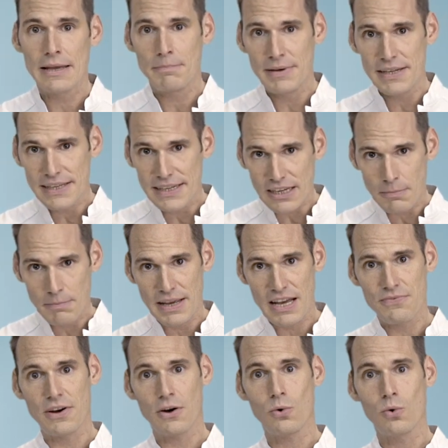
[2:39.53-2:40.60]
mit ihren
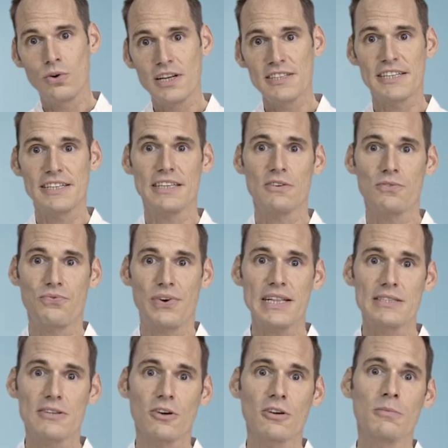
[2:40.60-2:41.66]
mehrfach ungesättigten
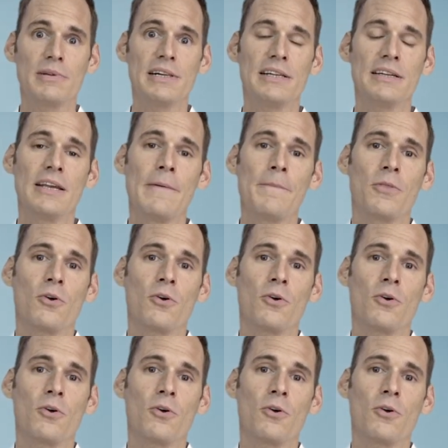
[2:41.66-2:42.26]
Fettsäuren bilden